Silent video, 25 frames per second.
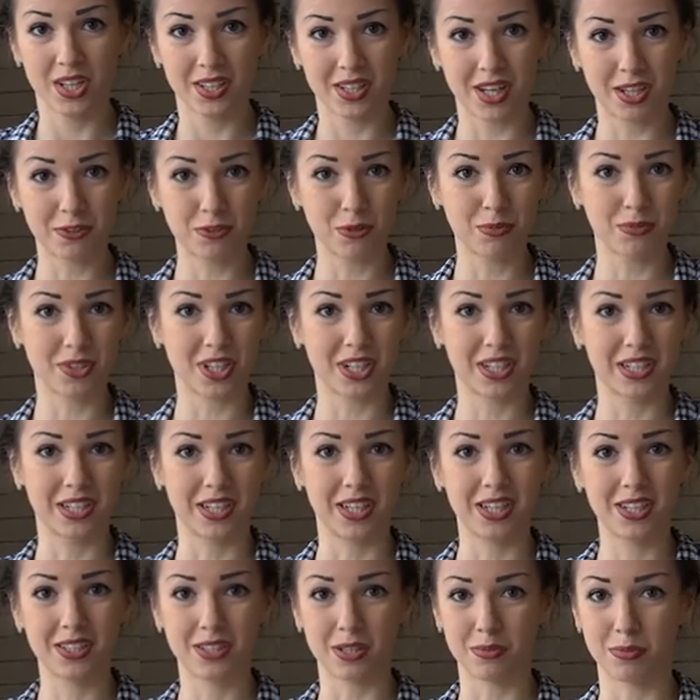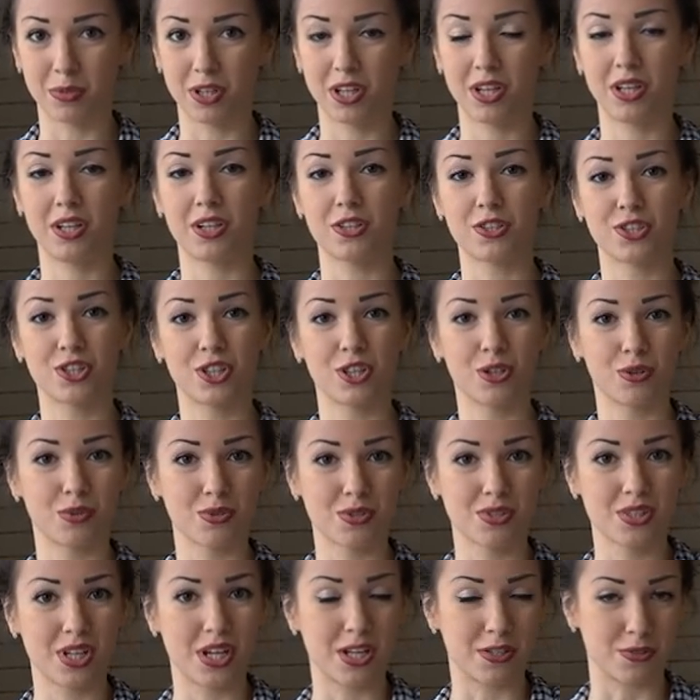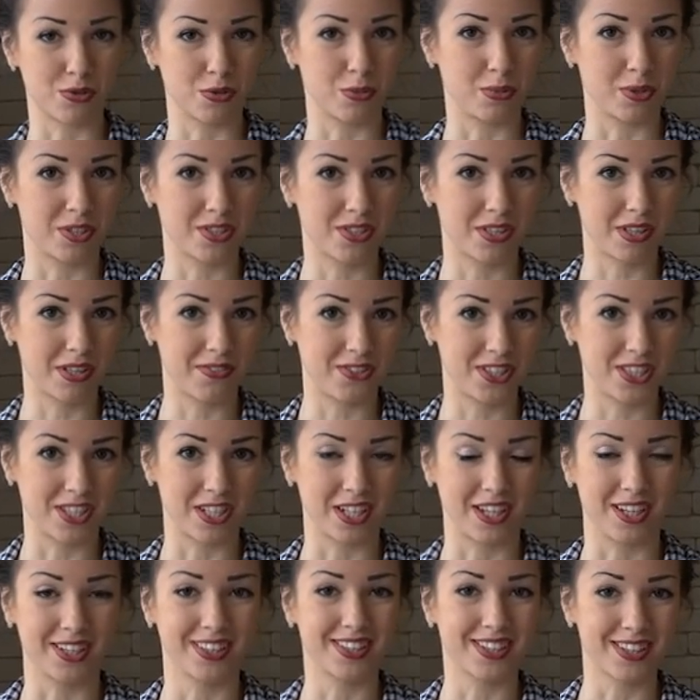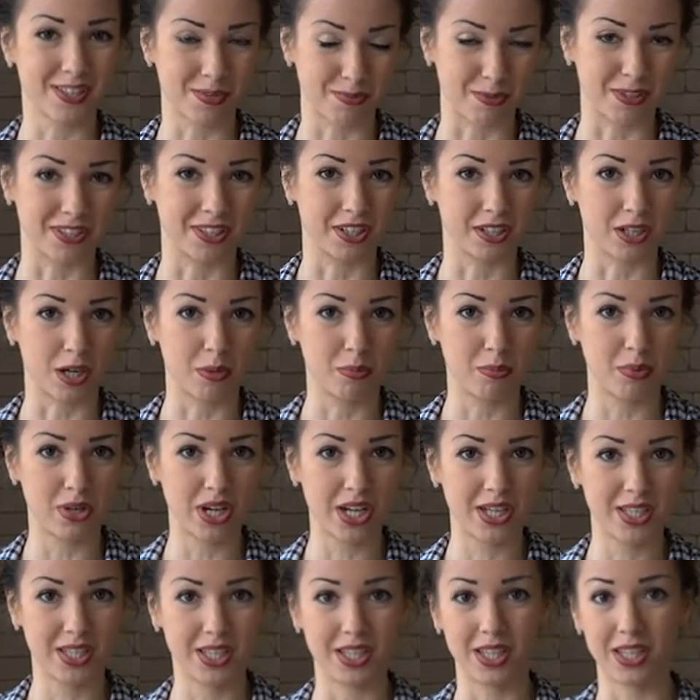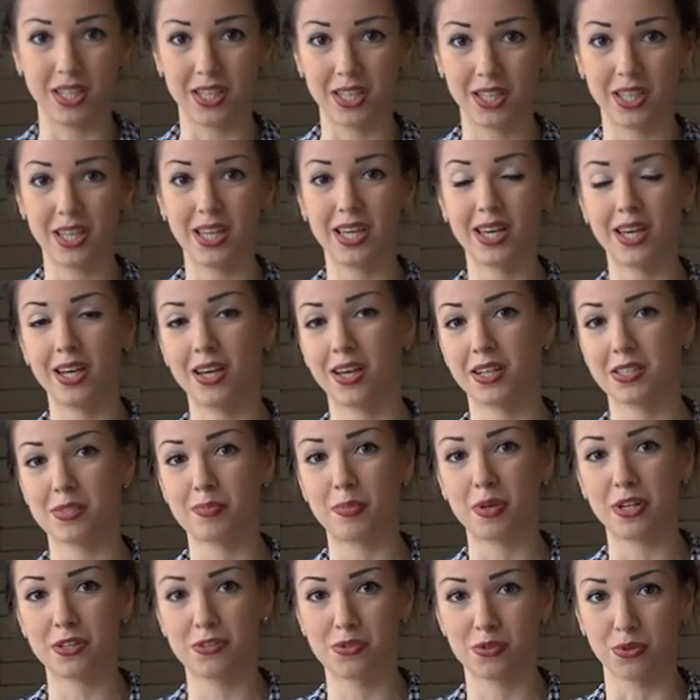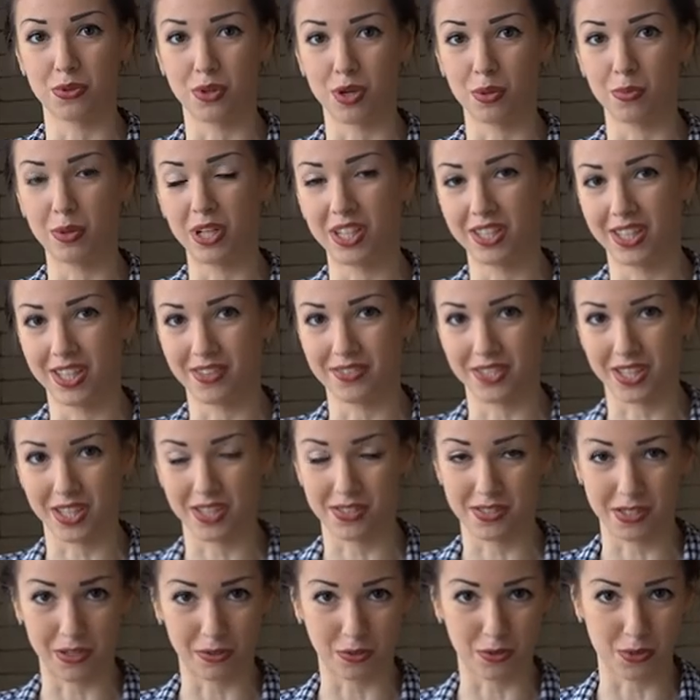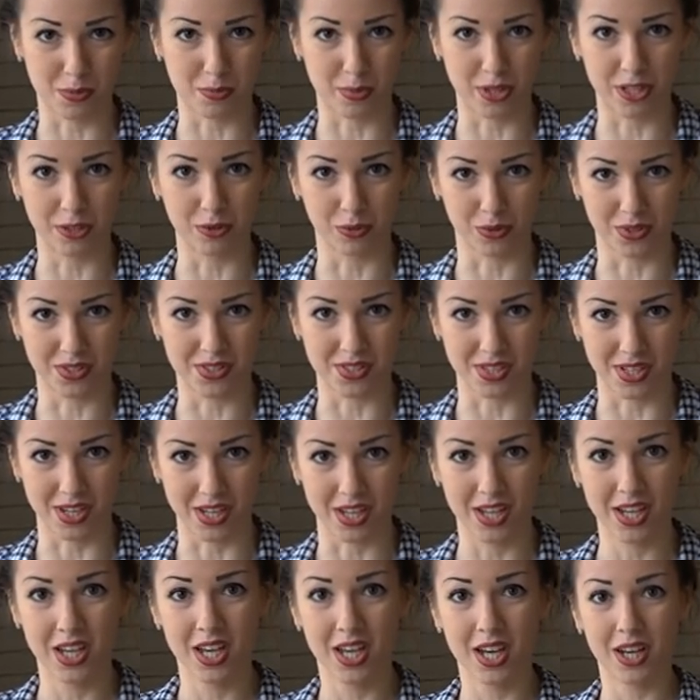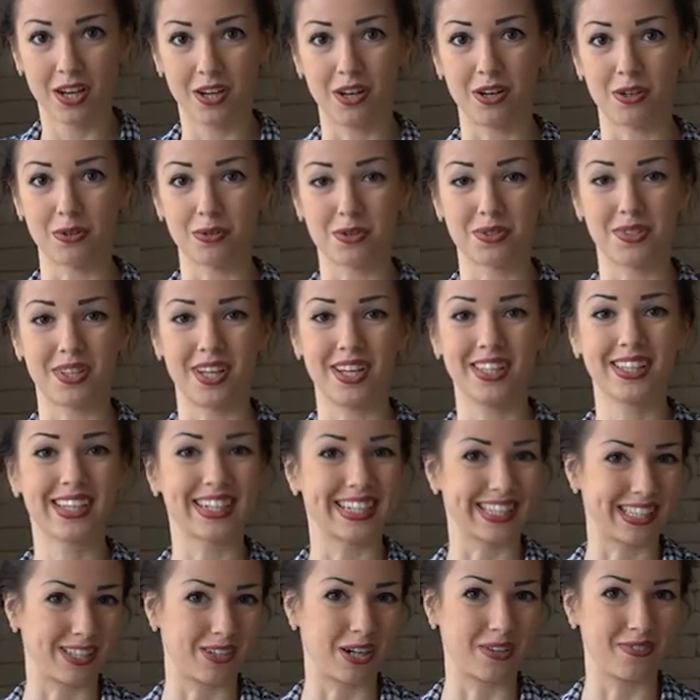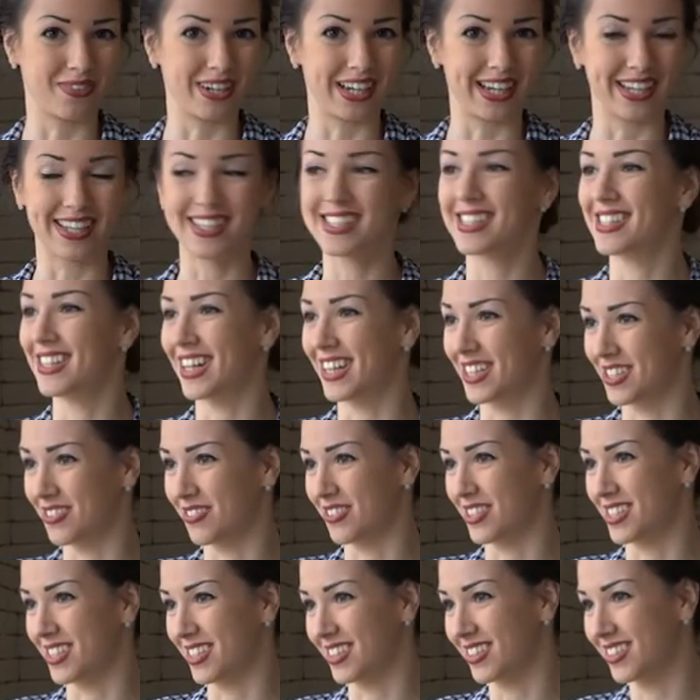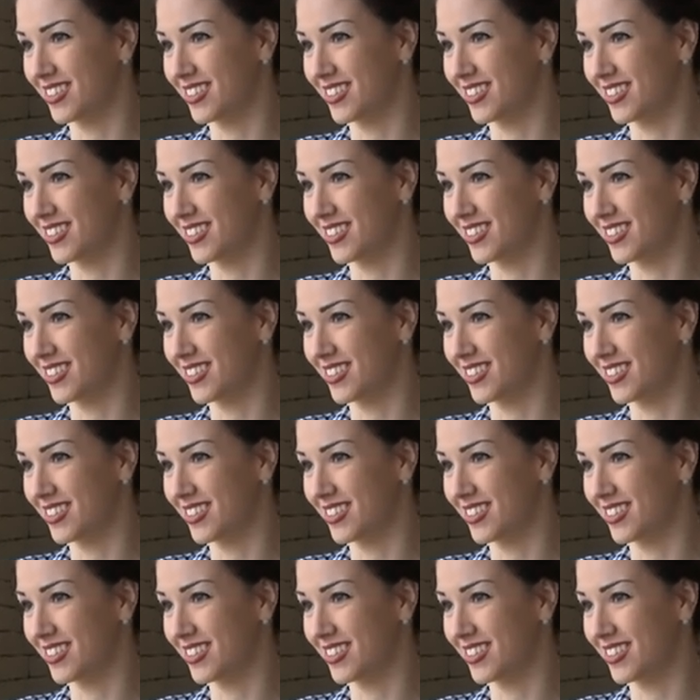О том, так ли это, мы решили узнать у представителя транспортной компании и экспортера молдавской сельхозпродукции э, Руслана Катарабая. Здравствуйте.